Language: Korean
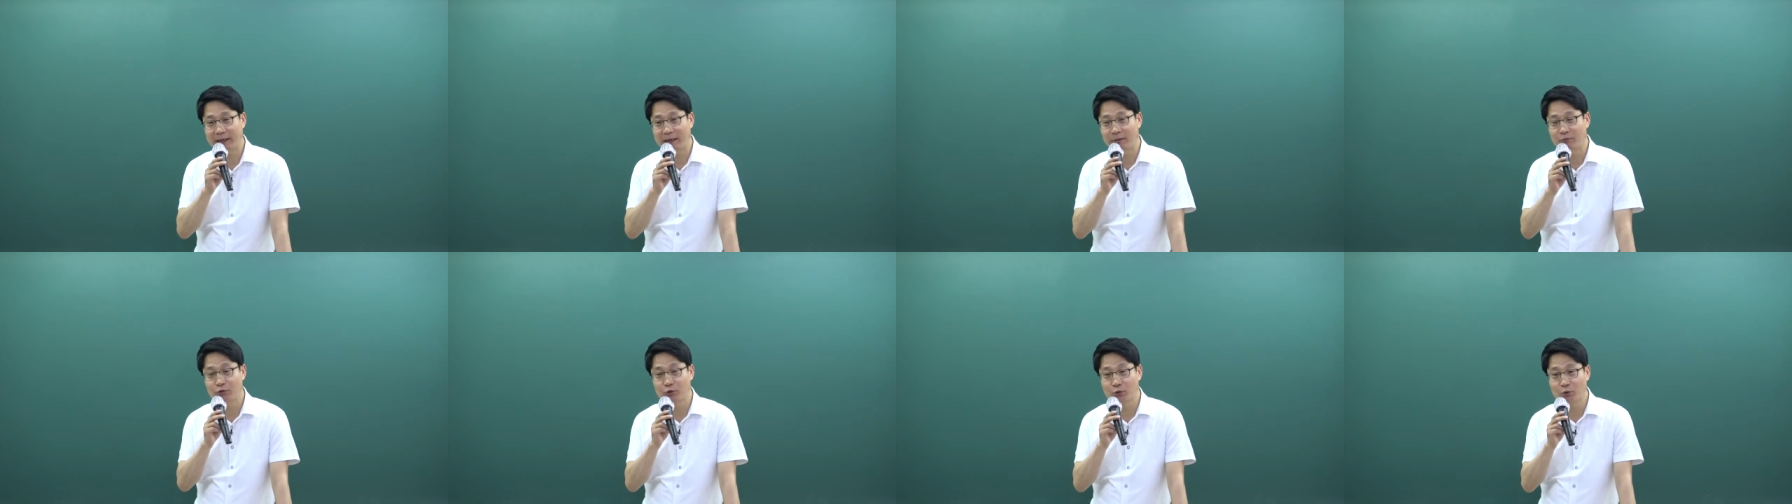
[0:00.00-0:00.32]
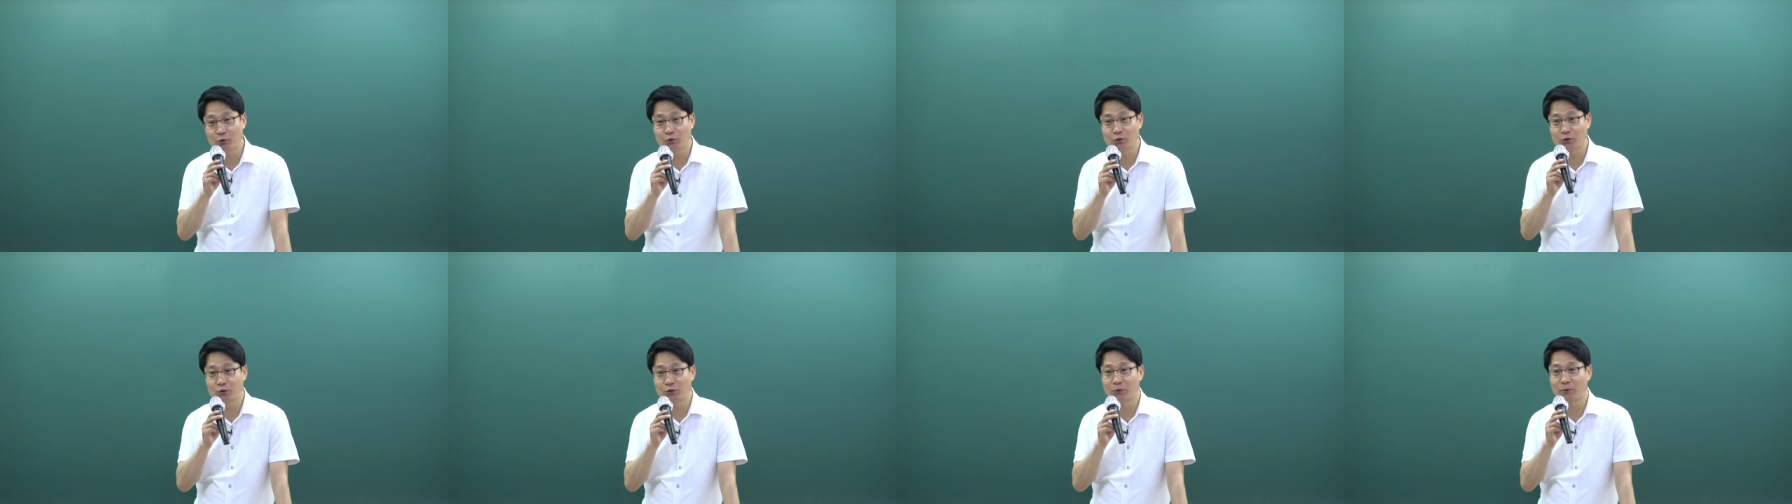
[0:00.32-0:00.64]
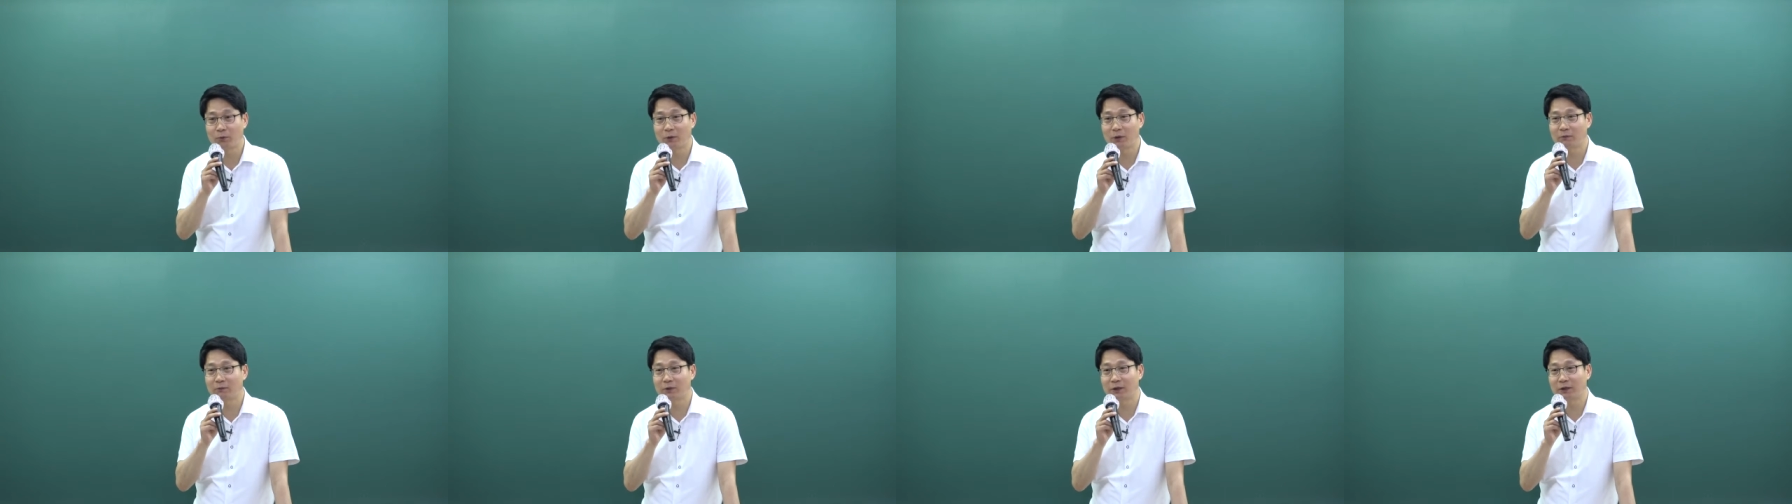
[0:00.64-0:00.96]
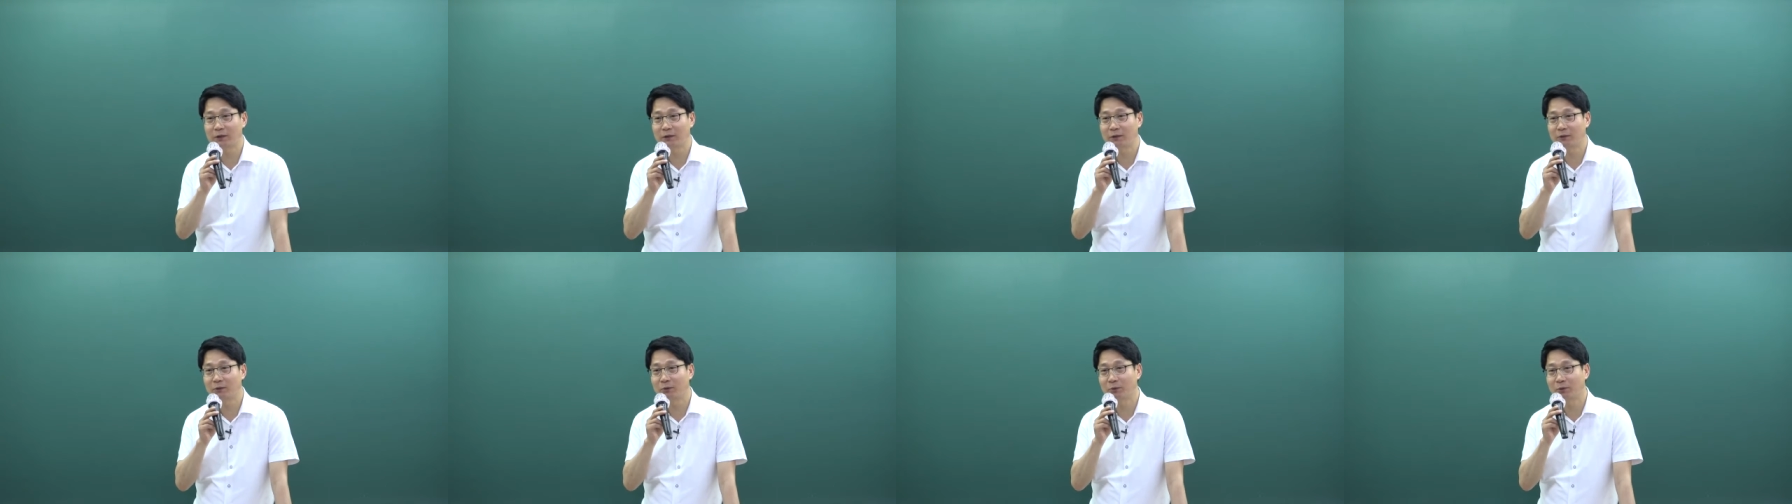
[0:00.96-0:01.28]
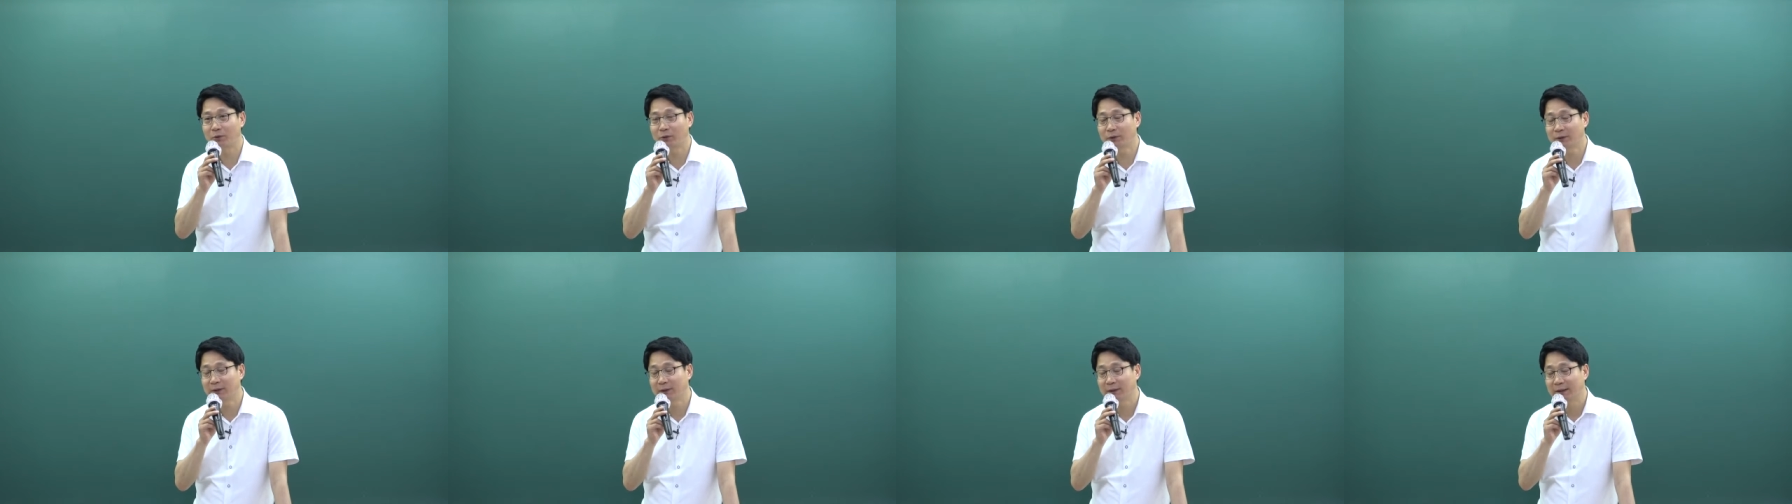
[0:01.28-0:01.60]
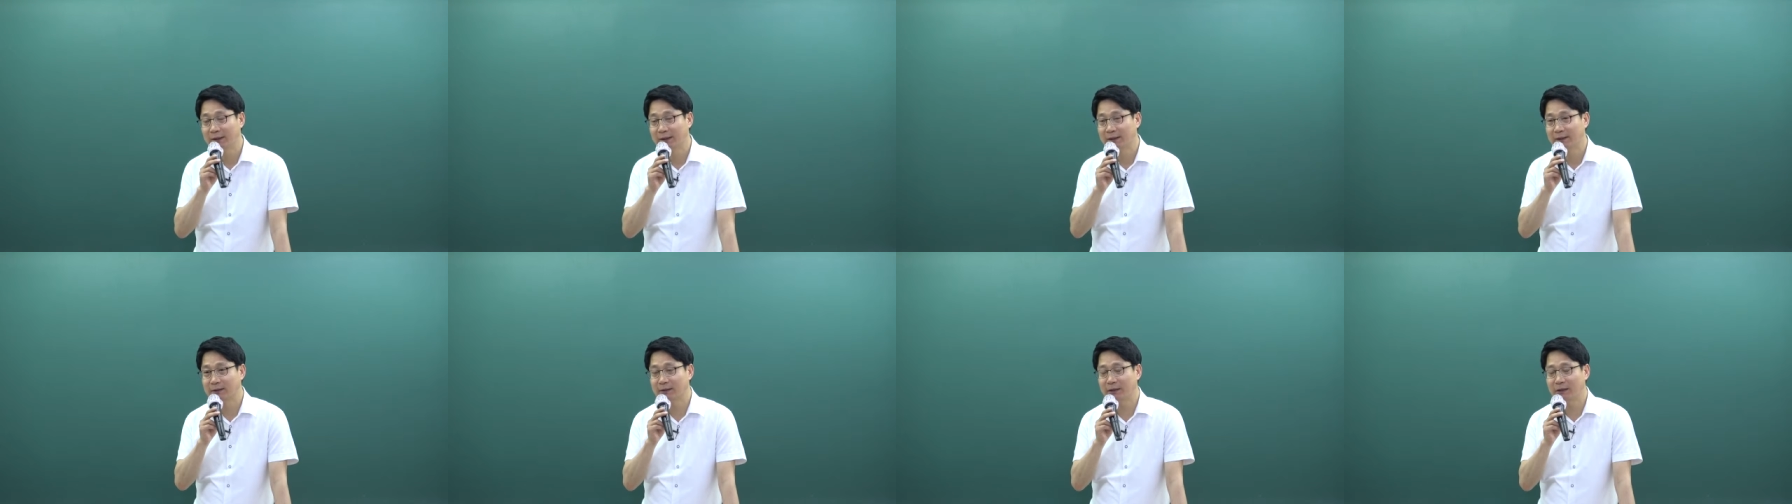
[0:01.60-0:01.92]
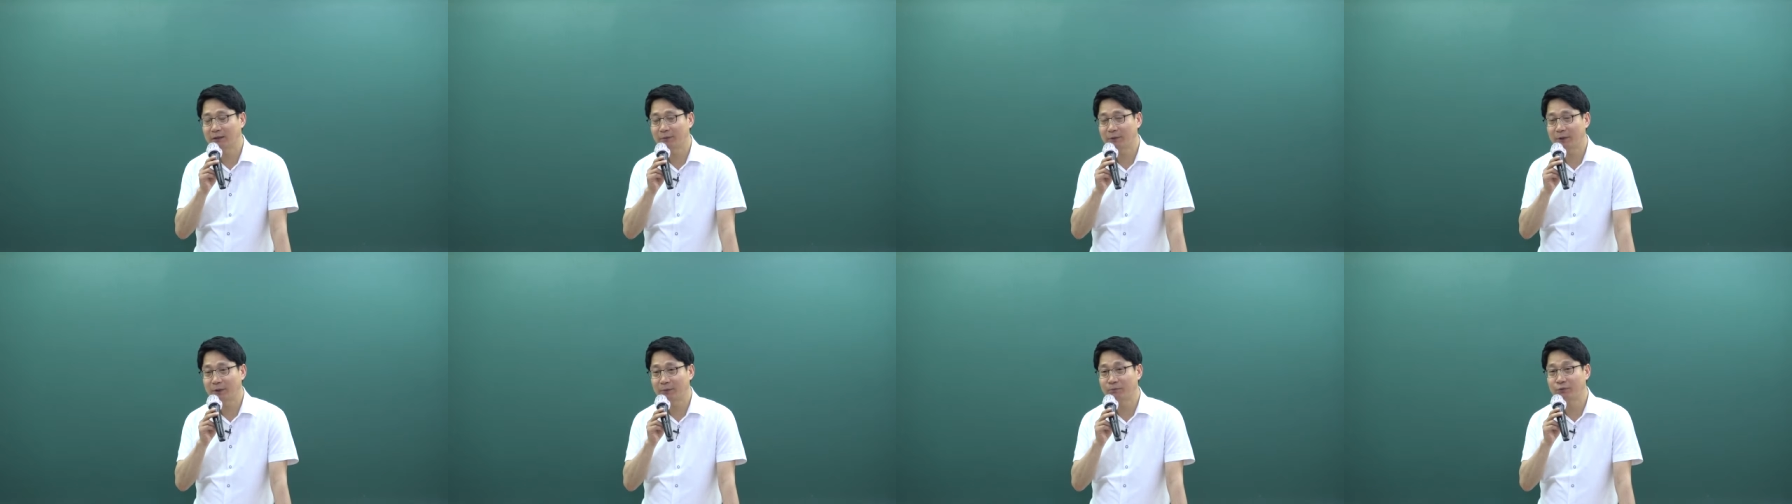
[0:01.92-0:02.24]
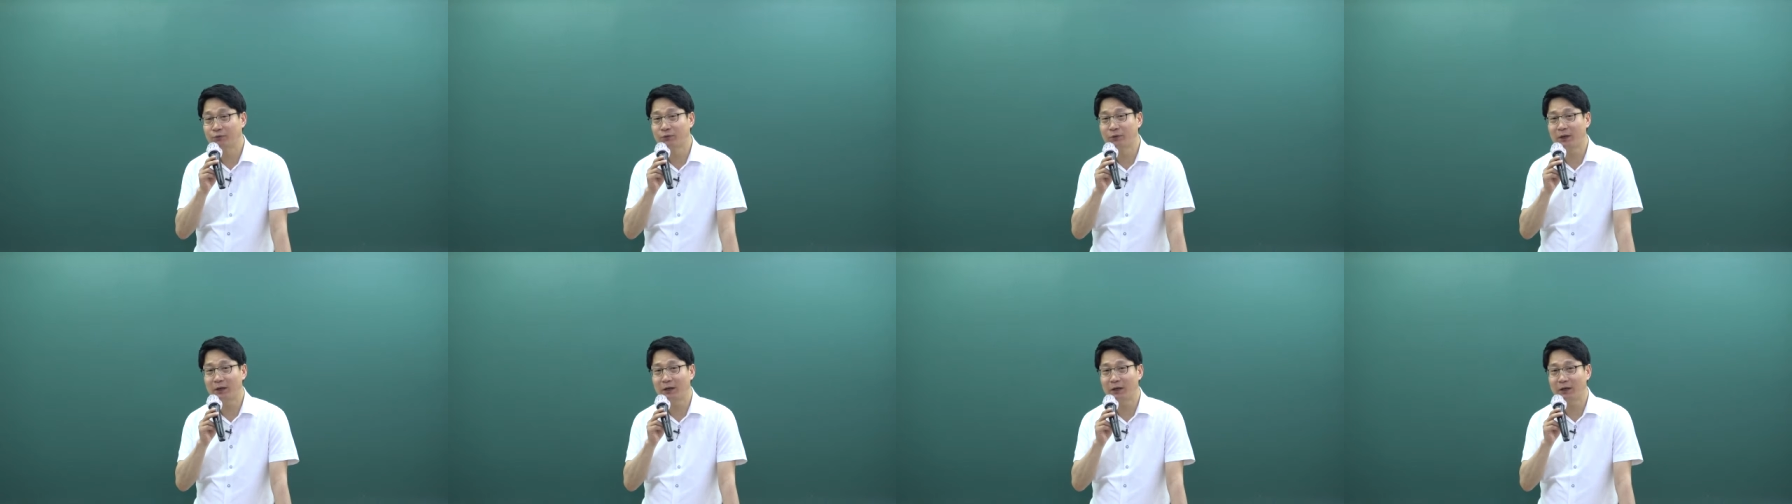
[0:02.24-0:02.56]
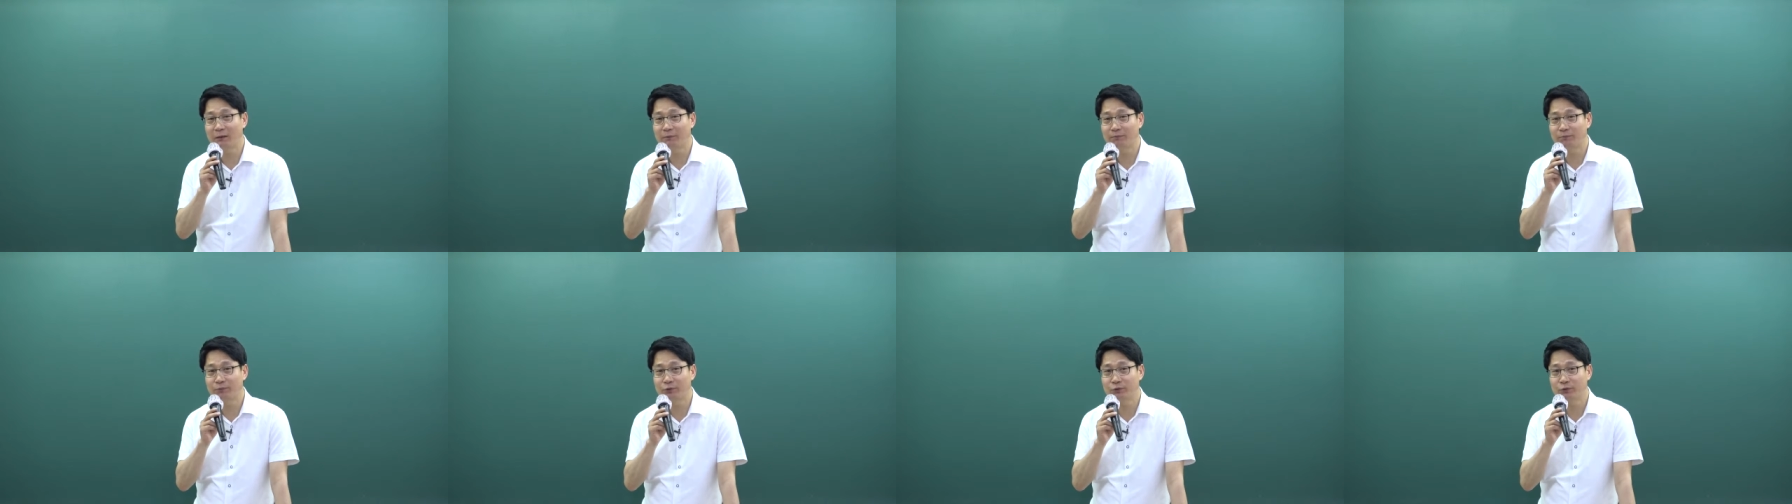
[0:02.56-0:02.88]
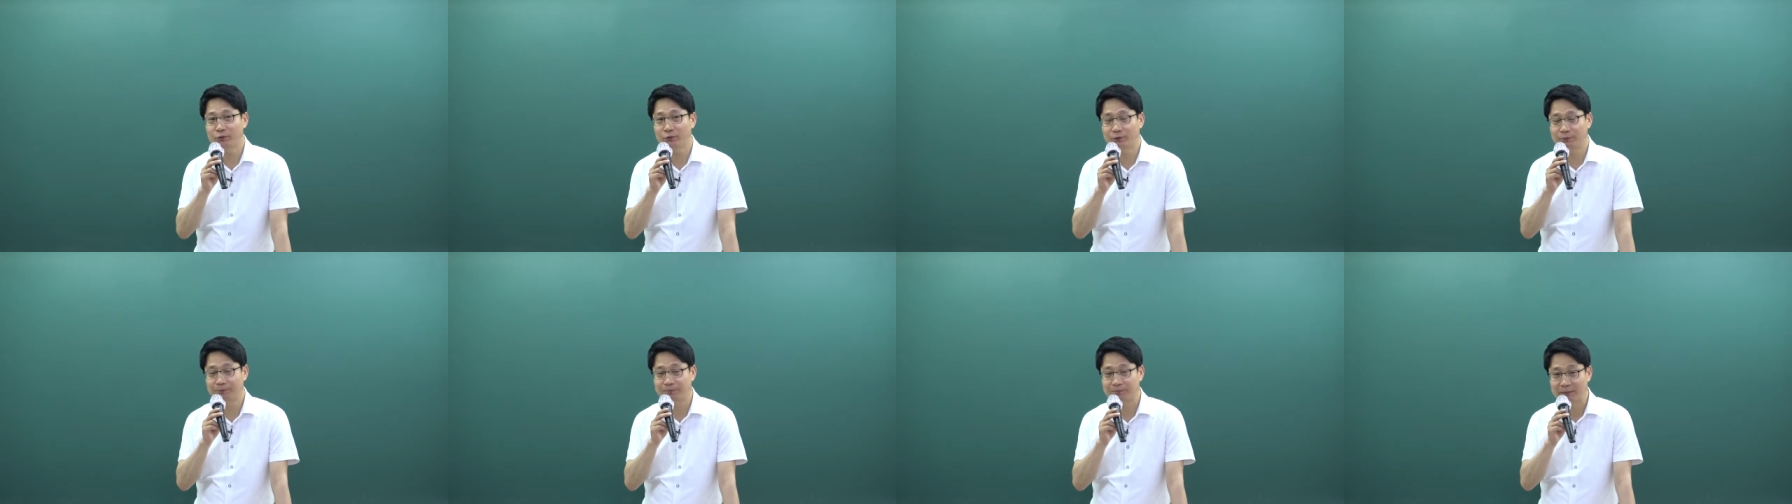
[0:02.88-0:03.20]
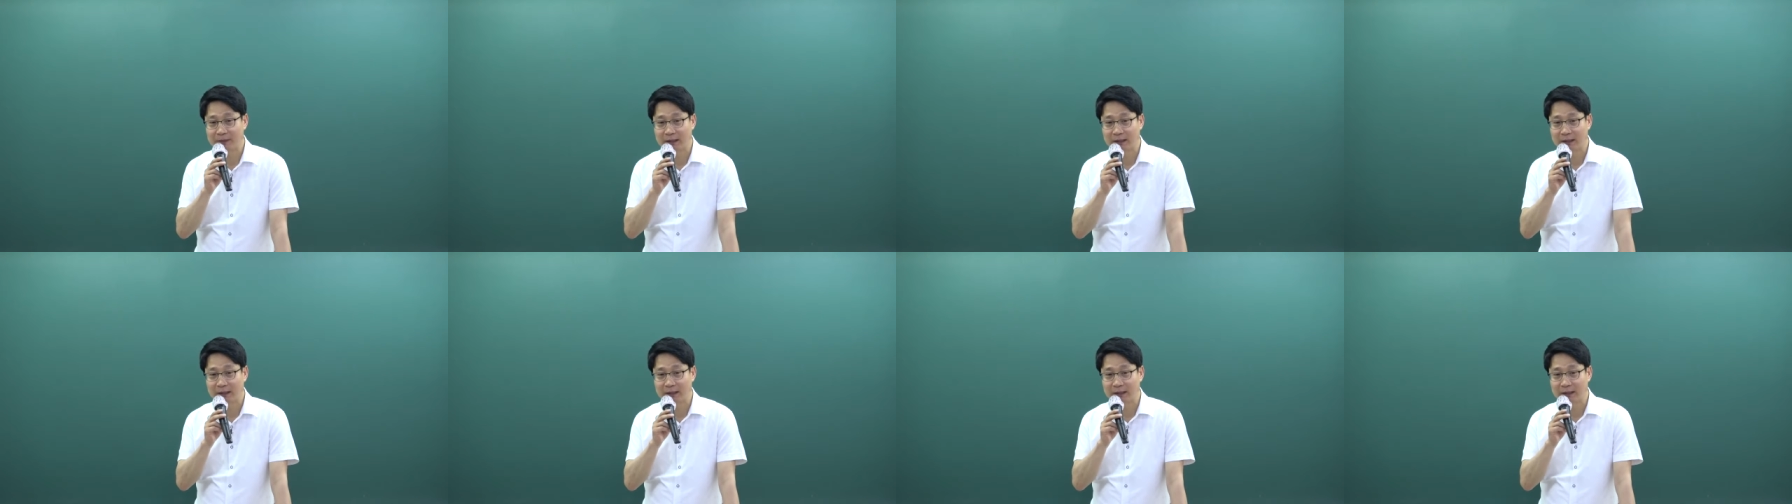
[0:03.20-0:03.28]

아무리 꼬셔도 넘어가면 안 되고 그 다음에 분할납부